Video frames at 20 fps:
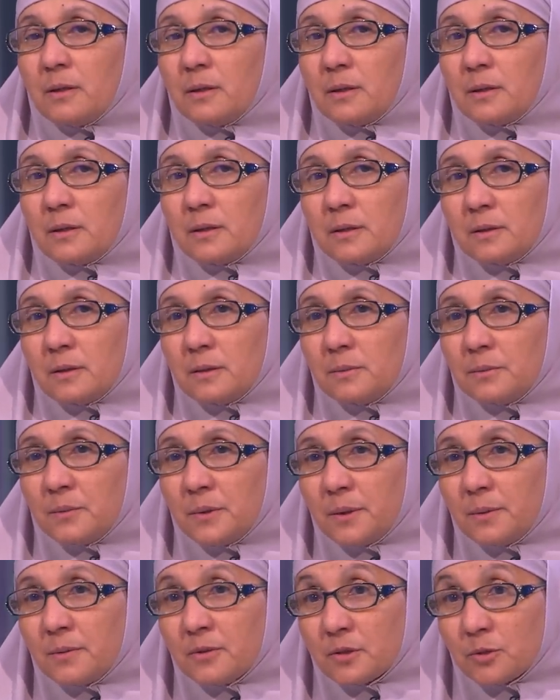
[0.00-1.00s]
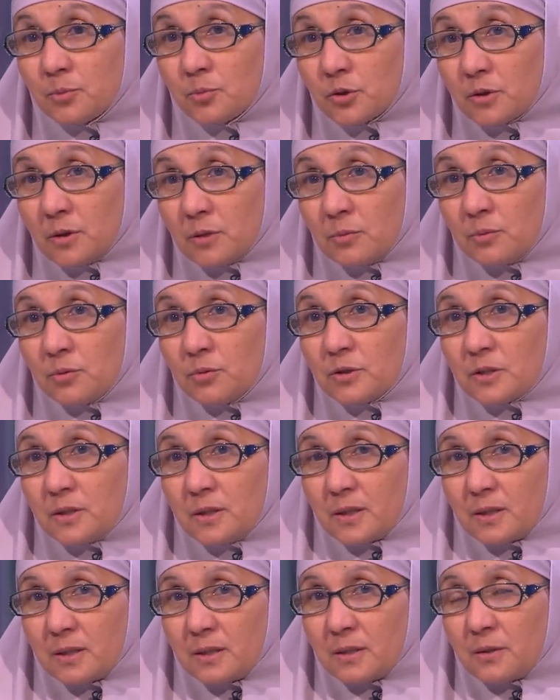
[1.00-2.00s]
آه، اسمه صندوق
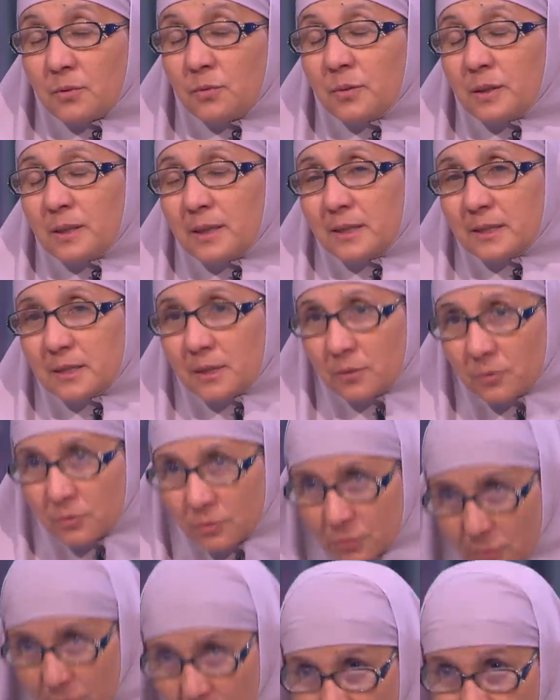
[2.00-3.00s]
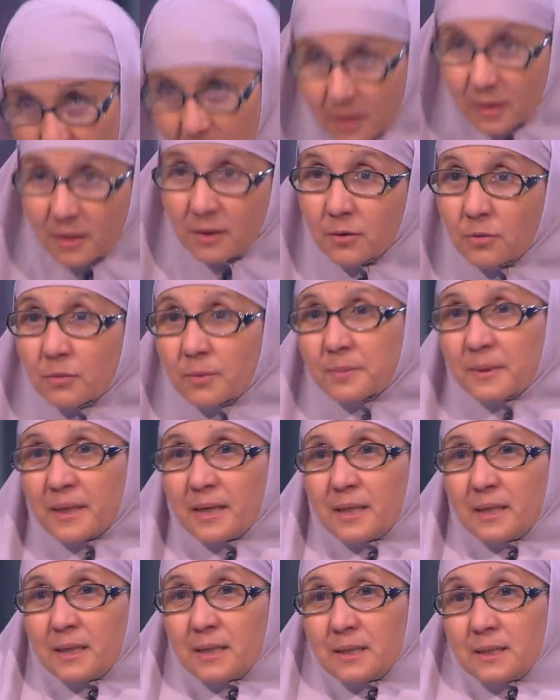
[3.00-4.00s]
اللي هو صندوق وزاره اللي هو
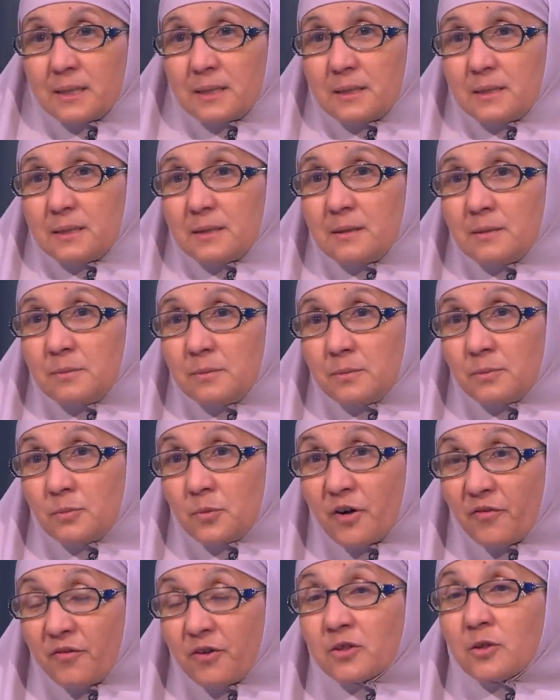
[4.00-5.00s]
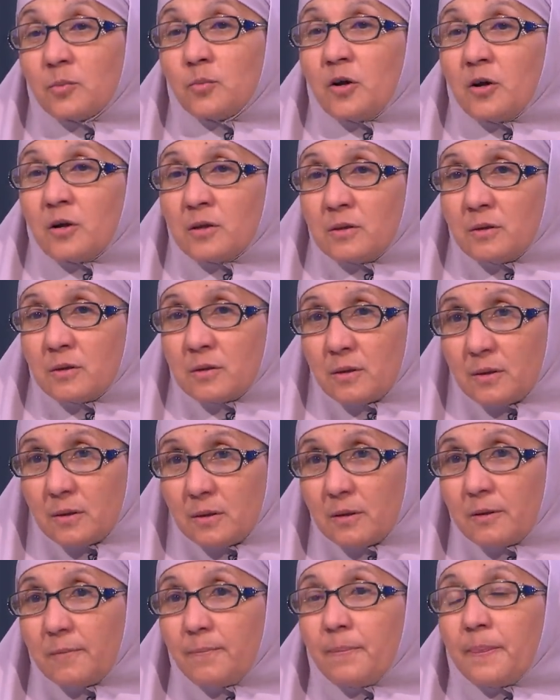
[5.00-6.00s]
بتاع مكافحه المخدرات
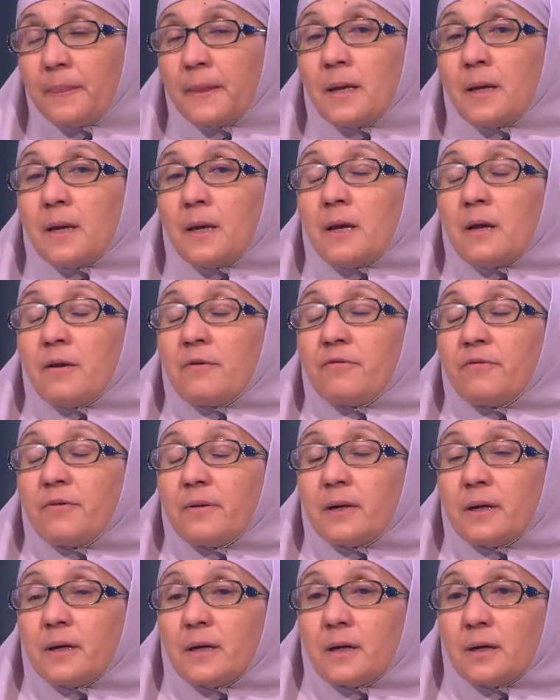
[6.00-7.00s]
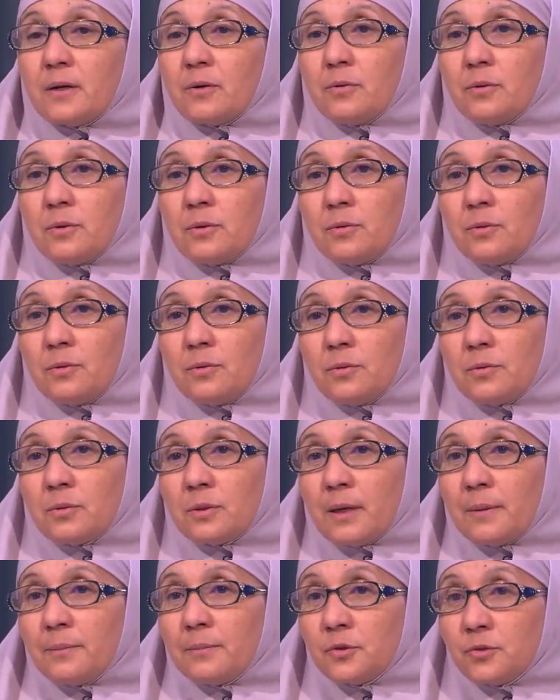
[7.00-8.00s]
فقلت له
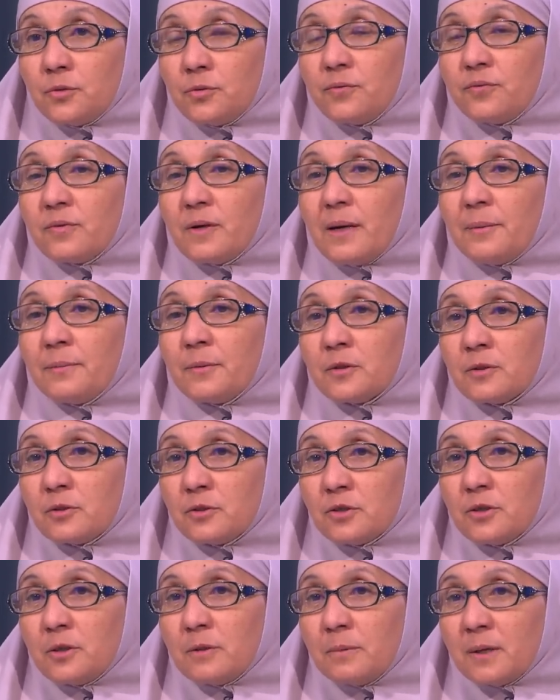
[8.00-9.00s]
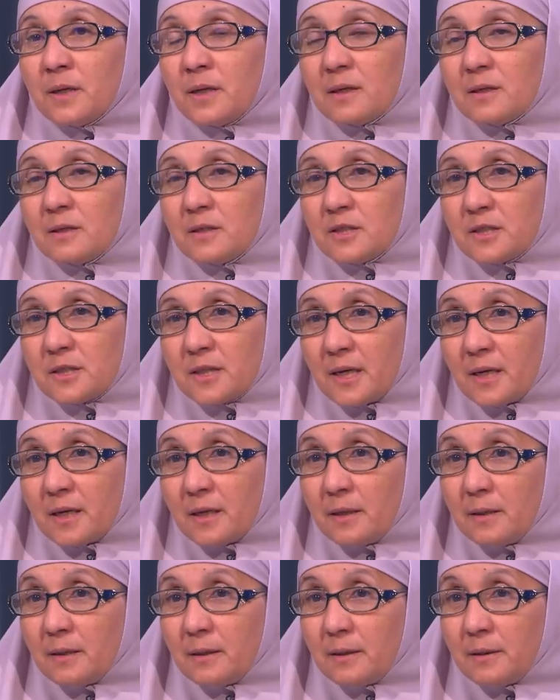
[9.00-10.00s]
طب نشوف راح متصل بالخط
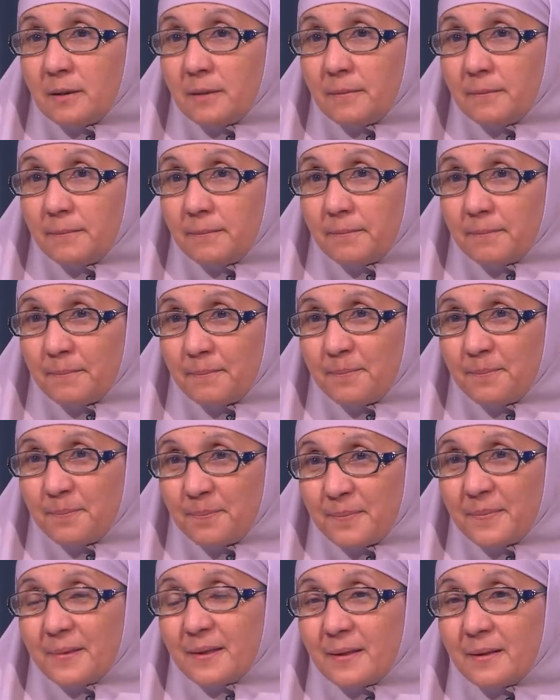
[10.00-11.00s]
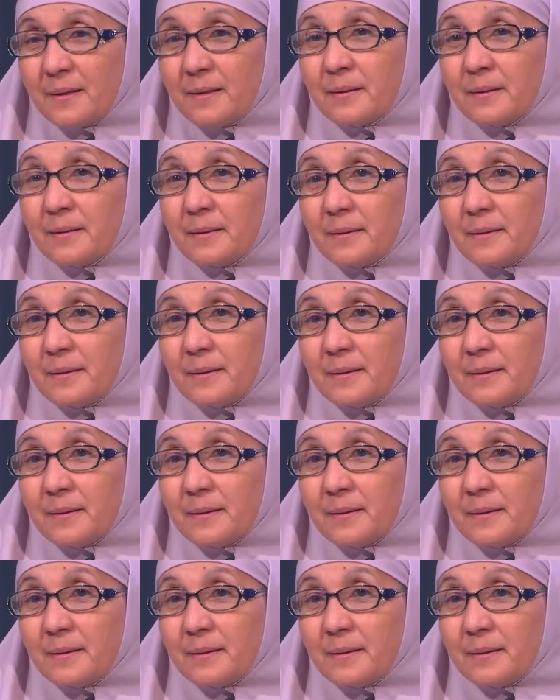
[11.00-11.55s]
الساخن طب ما تاخذنيش يا ست سنه آه. معلش